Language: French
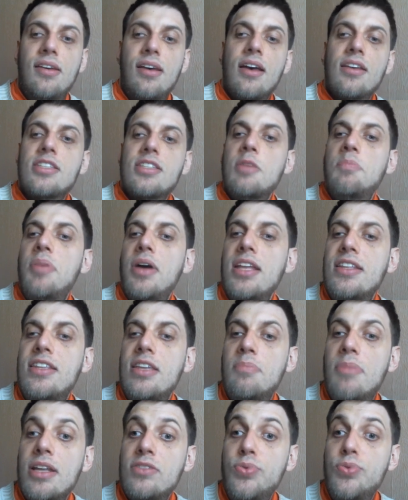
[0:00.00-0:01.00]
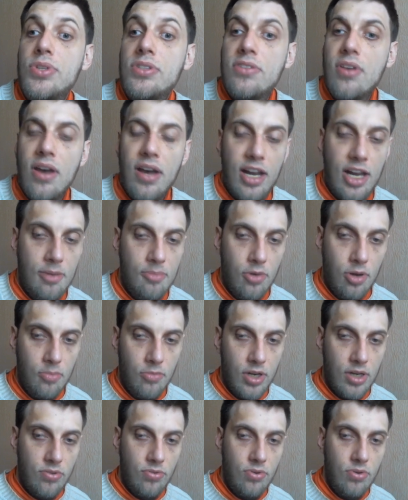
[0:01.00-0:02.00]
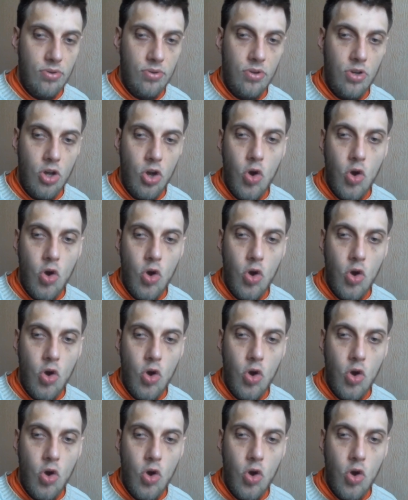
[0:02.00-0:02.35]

Hein, n'est pas les débats Twitter à la mort moelle-neuve,